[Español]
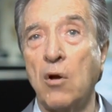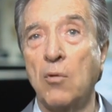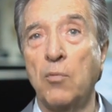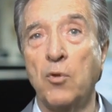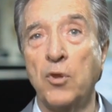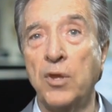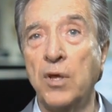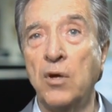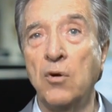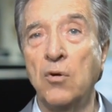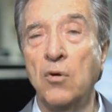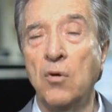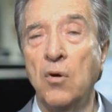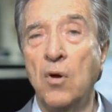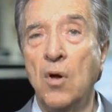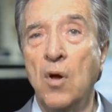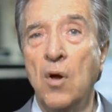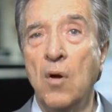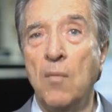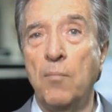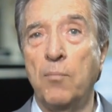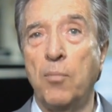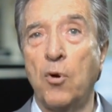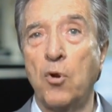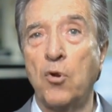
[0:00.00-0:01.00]
como digo,
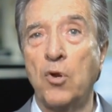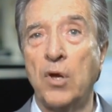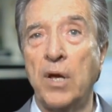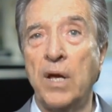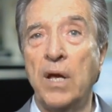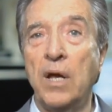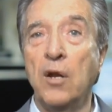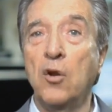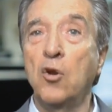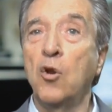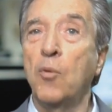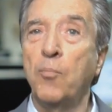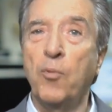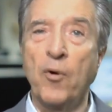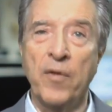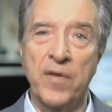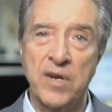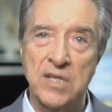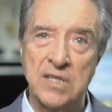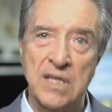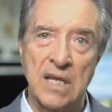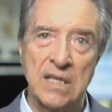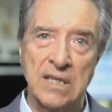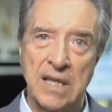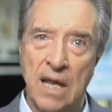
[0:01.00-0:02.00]
porque no pueden
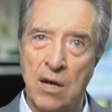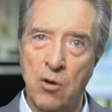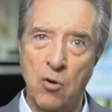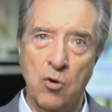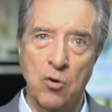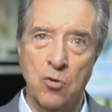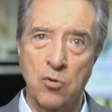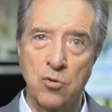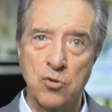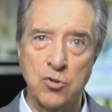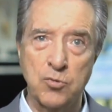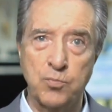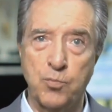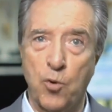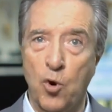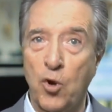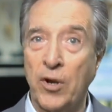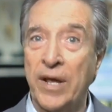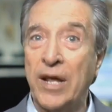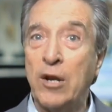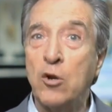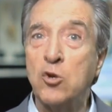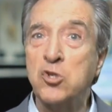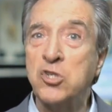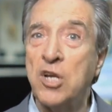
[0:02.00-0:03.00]
estar tan locos,
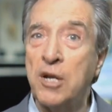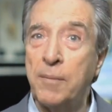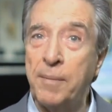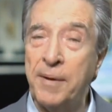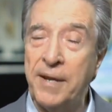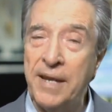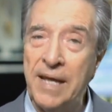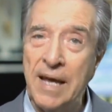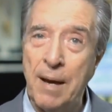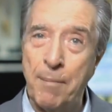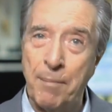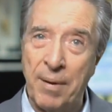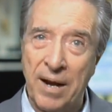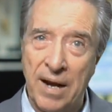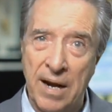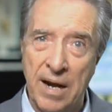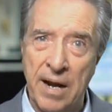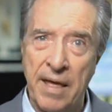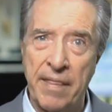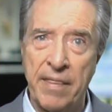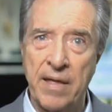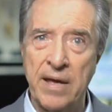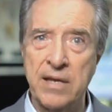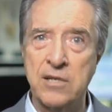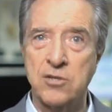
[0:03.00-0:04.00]
porque no serviría para
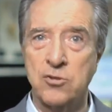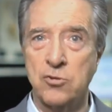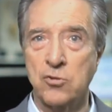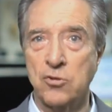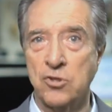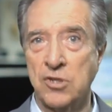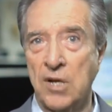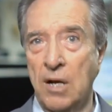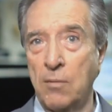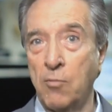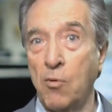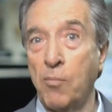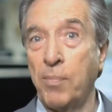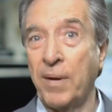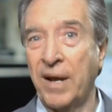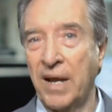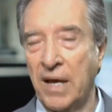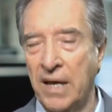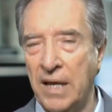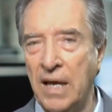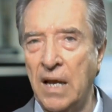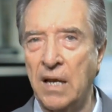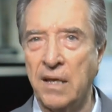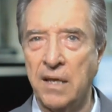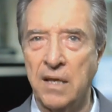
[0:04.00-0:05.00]
nada eso, salvo
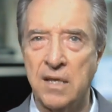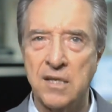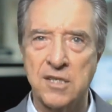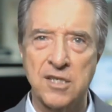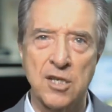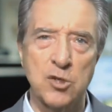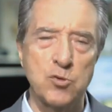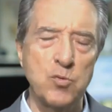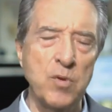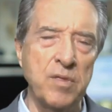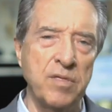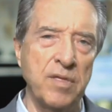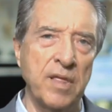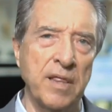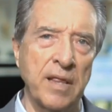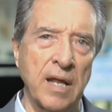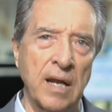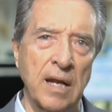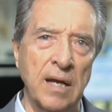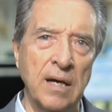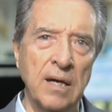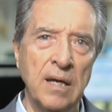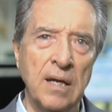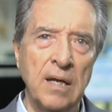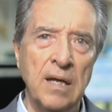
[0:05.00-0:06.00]
para que alguien se
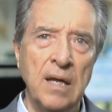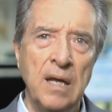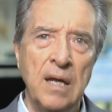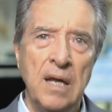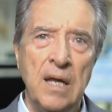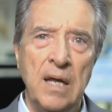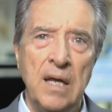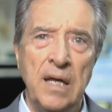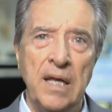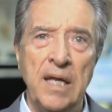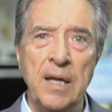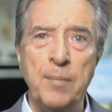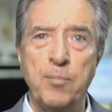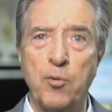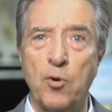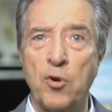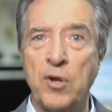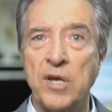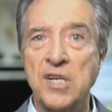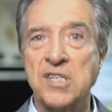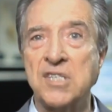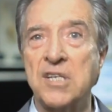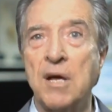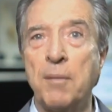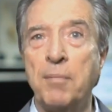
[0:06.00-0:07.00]
suicidara y
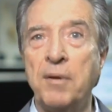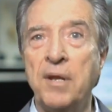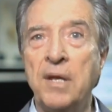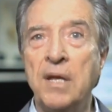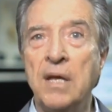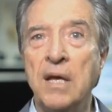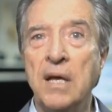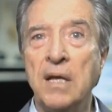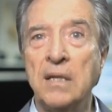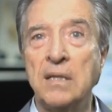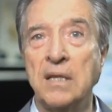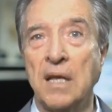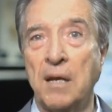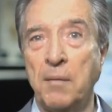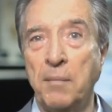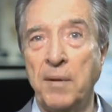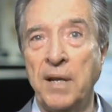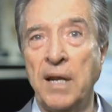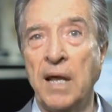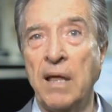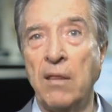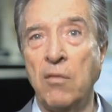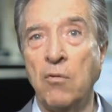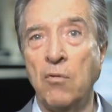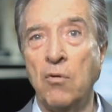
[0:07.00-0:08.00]
porque se habría
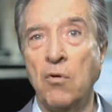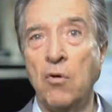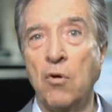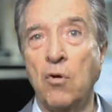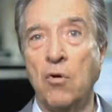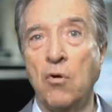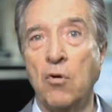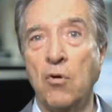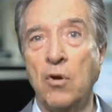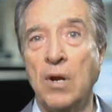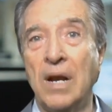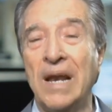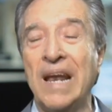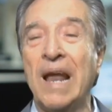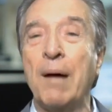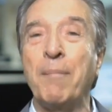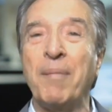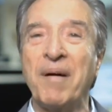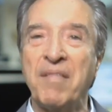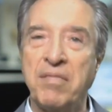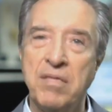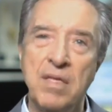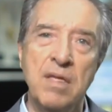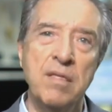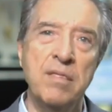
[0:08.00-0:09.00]
terminado con la
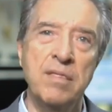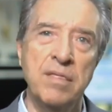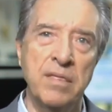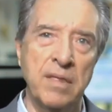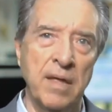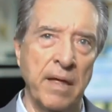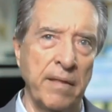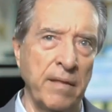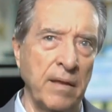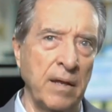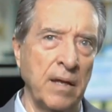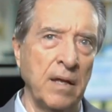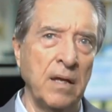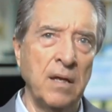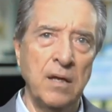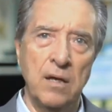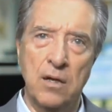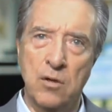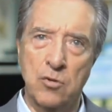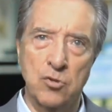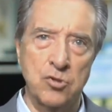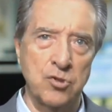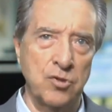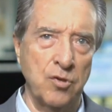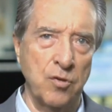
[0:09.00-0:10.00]
paciencia de
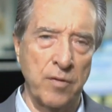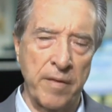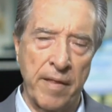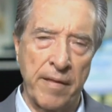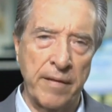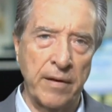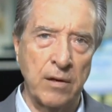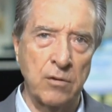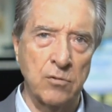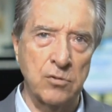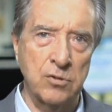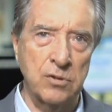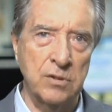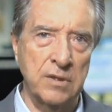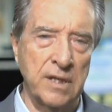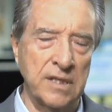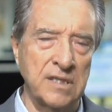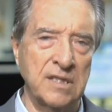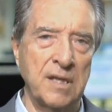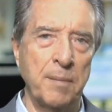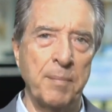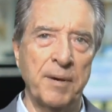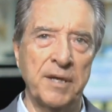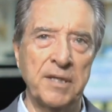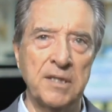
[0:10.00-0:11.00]
los ciudadanos de
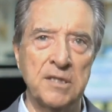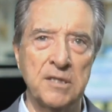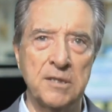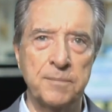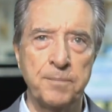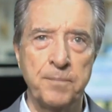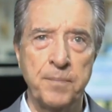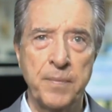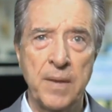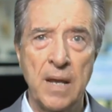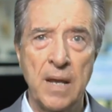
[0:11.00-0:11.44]
este país.